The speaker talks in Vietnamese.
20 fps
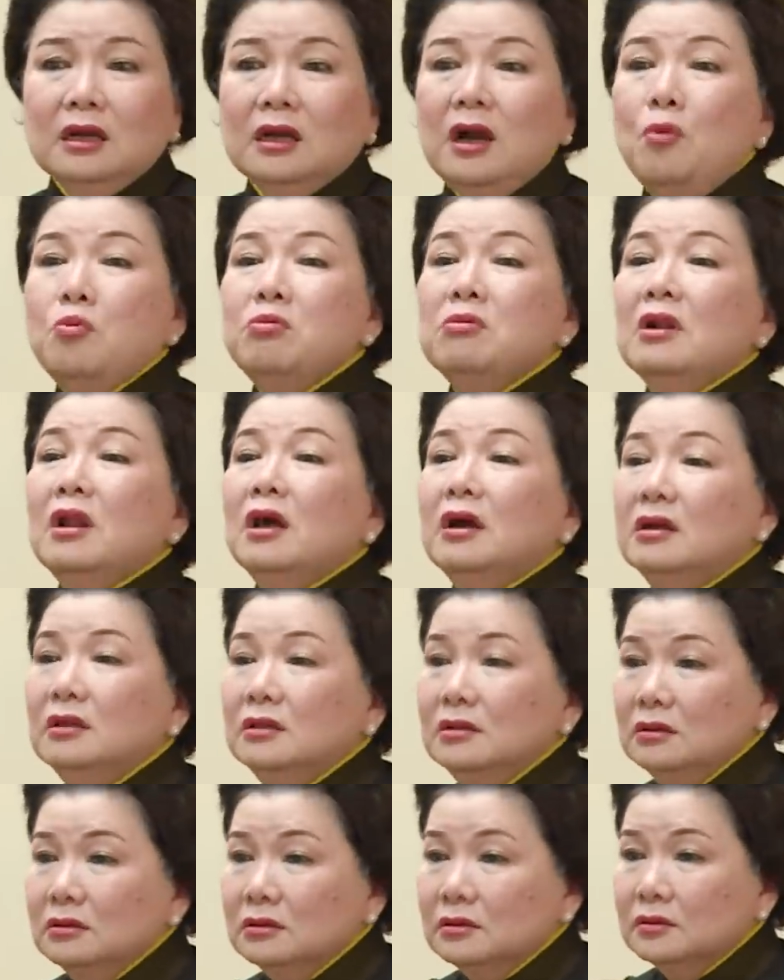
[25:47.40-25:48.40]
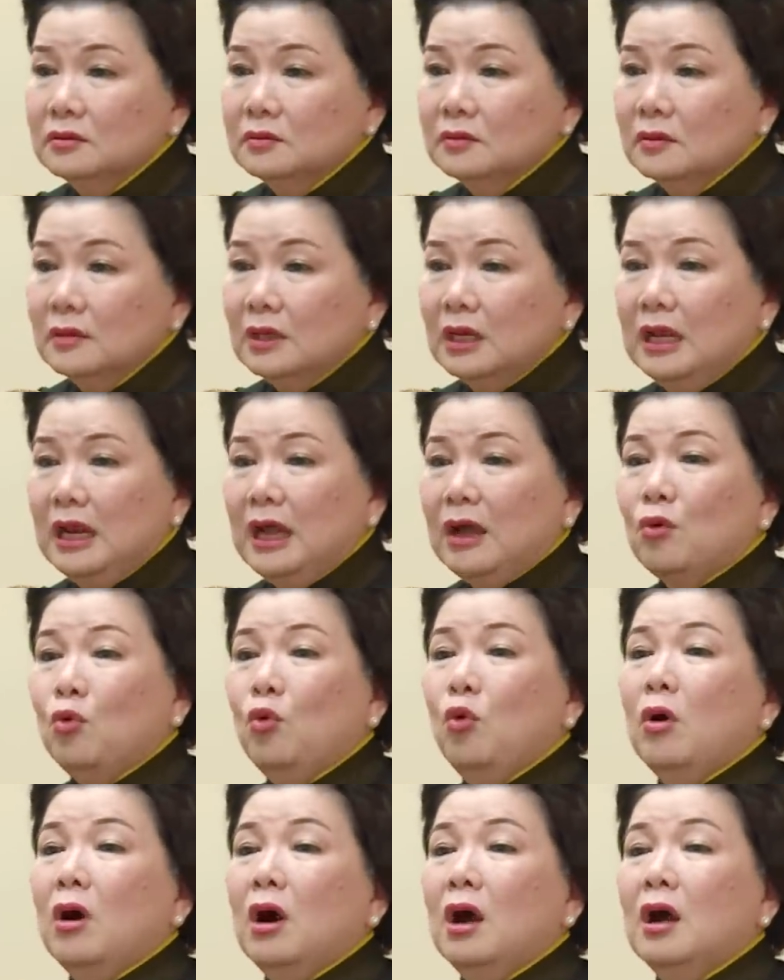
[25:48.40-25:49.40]
công lớn là
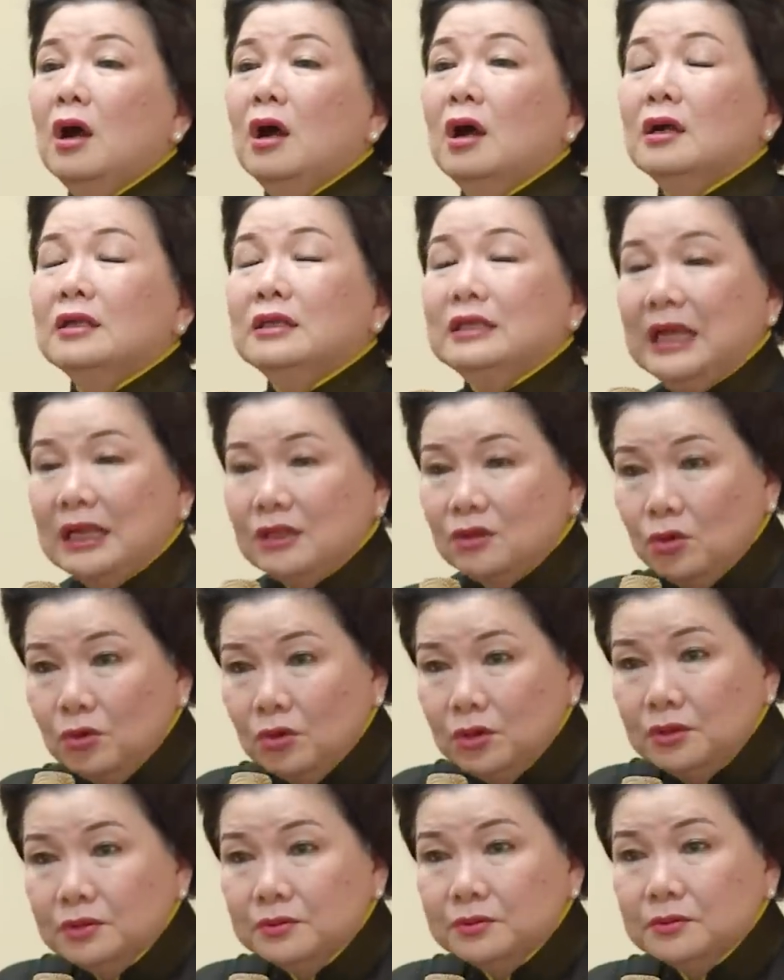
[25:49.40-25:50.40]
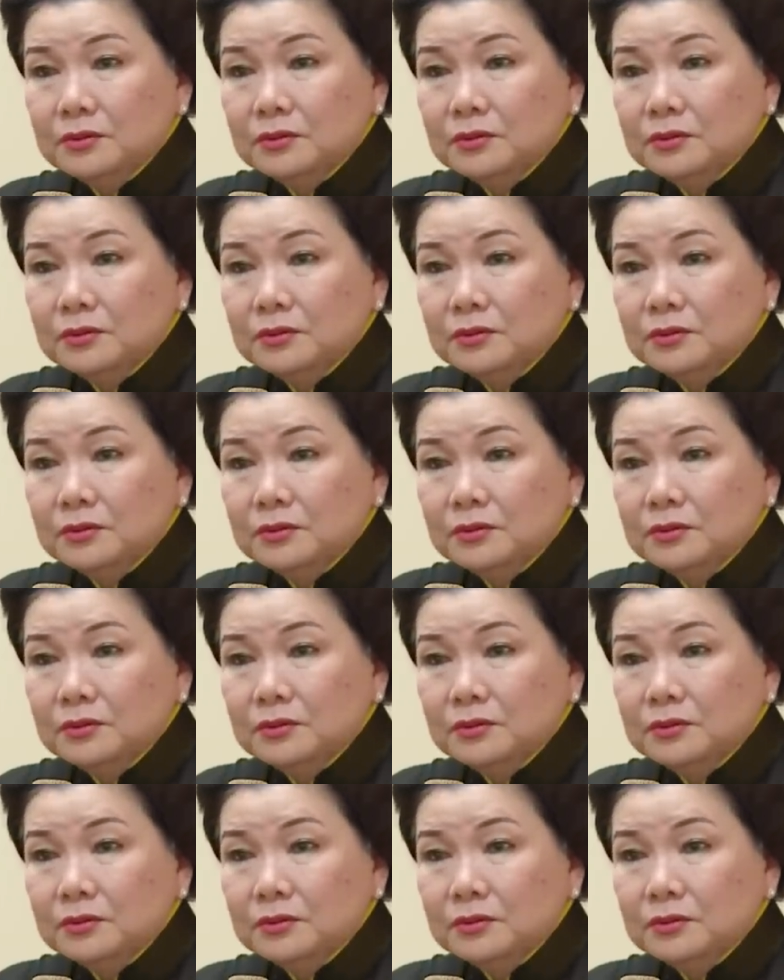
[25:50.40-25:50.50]
của nhà tôi.